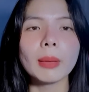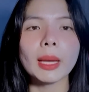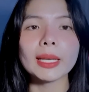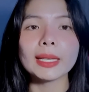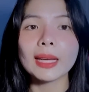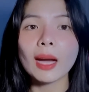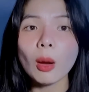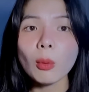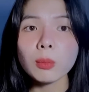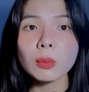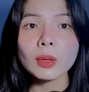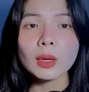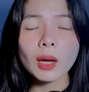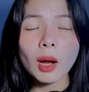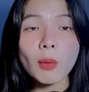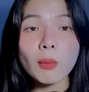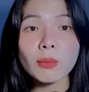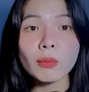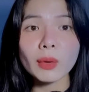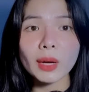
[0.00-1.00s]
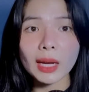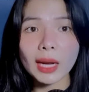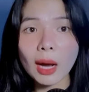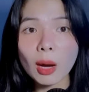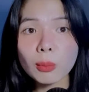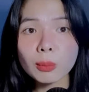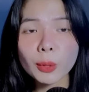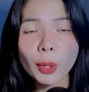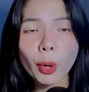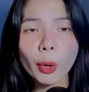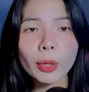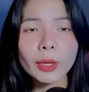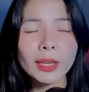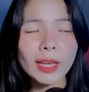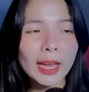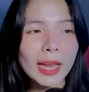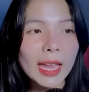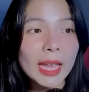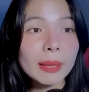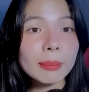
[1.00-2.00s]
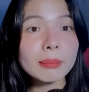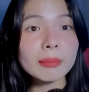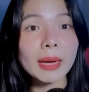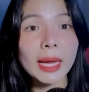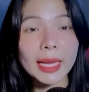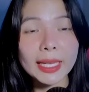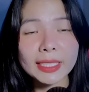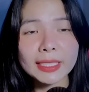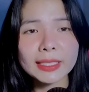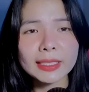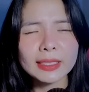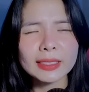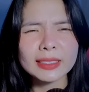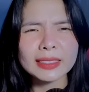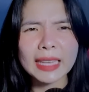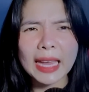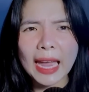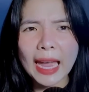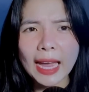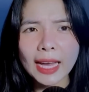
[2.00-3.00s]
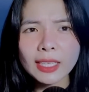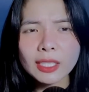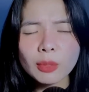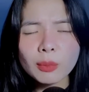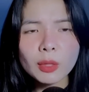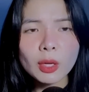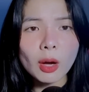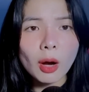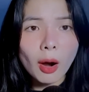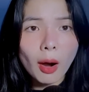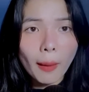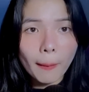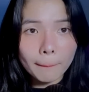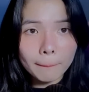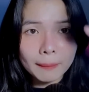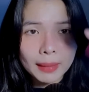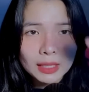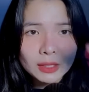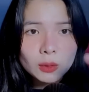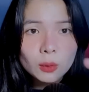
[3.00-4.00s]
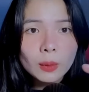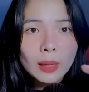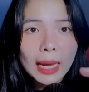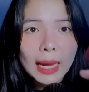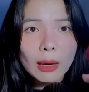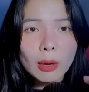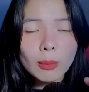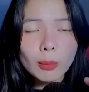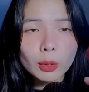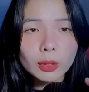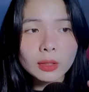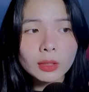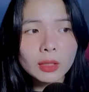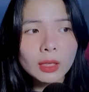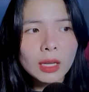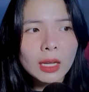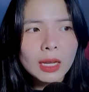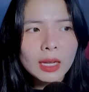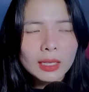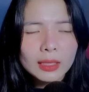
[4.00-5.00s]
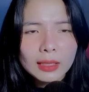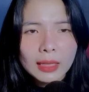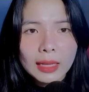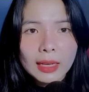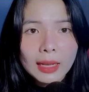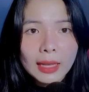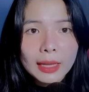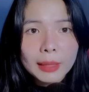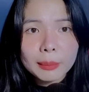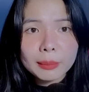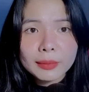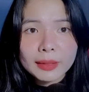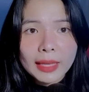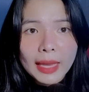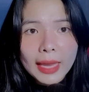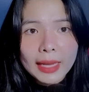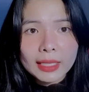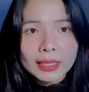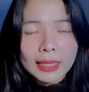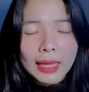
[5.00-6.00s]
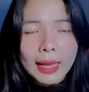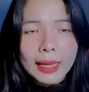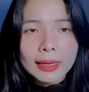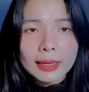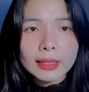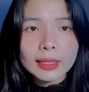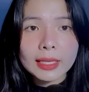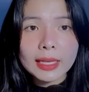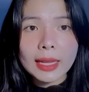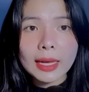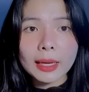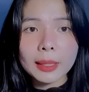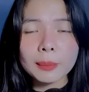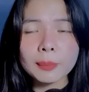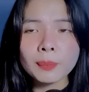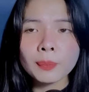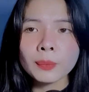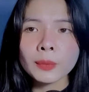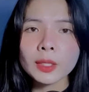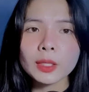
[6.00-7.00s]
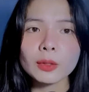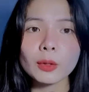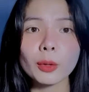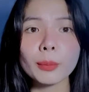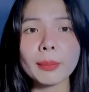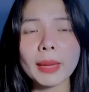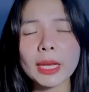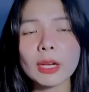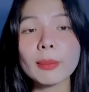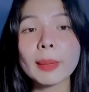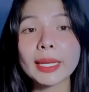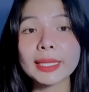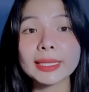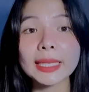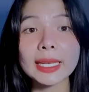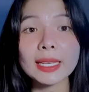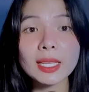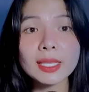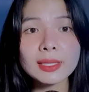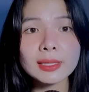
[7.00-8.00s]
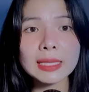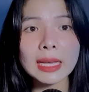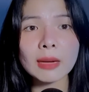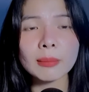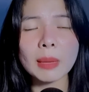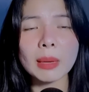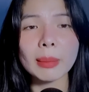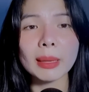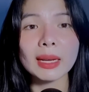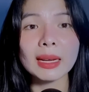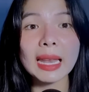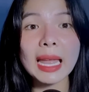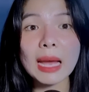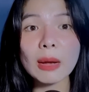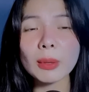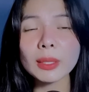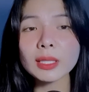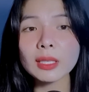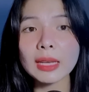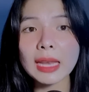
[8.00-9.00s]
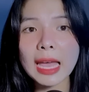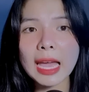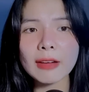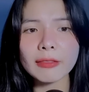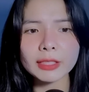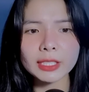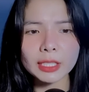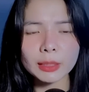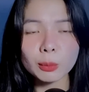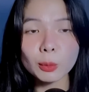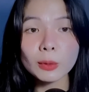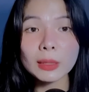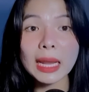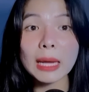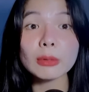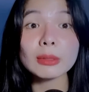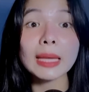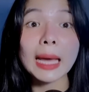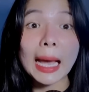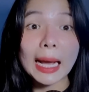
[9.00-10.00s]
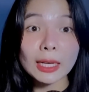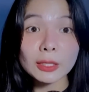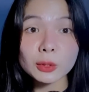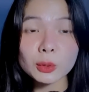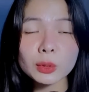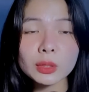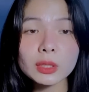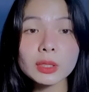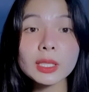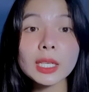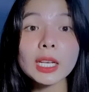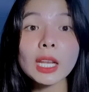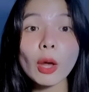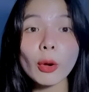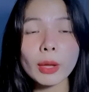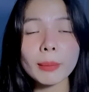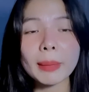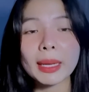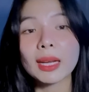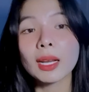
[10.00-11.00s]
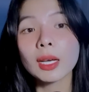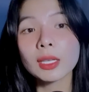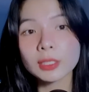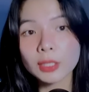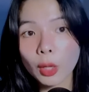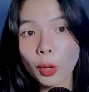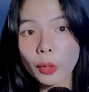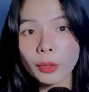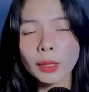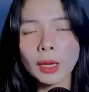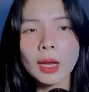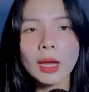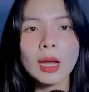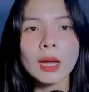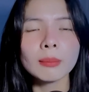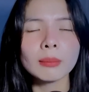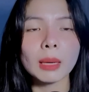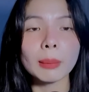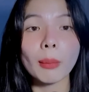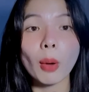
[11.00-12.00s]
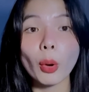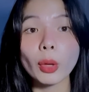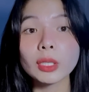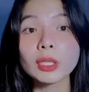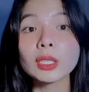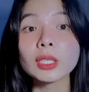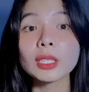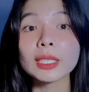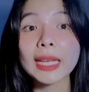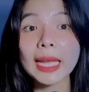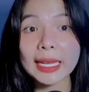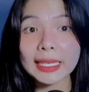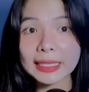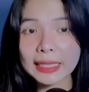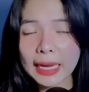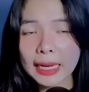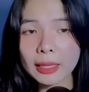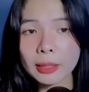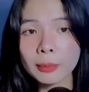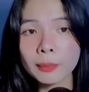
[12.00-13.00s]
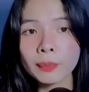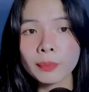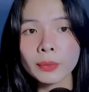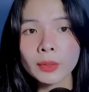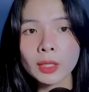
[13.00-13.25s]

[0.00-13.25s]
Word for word: bạn khóc khóc và khóc thôi em bạn ngã giống như ụp mặt xuống ao mọi người thấy là em giang cái tay này nè rồi mẹ của bạn chạy đến sau mẹ bạn lao quá trời lao và chỉ muốn lao thẳng xuống dưới để lôi em bạn lên thôi mà mọi người can ngăn